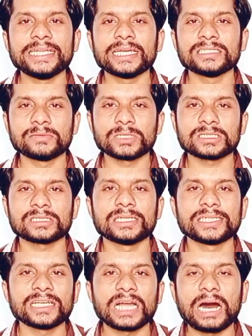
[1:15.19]
ये जबरदस्त
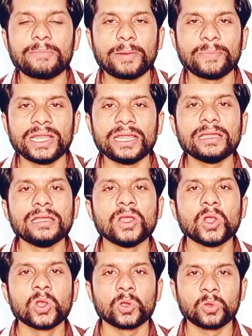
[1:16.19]
सेटिंग आप अपने
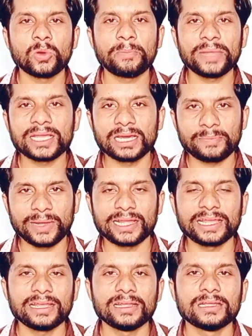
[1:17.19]
ग्रुप में कर
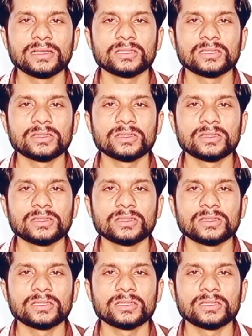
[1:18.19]
पाएंगे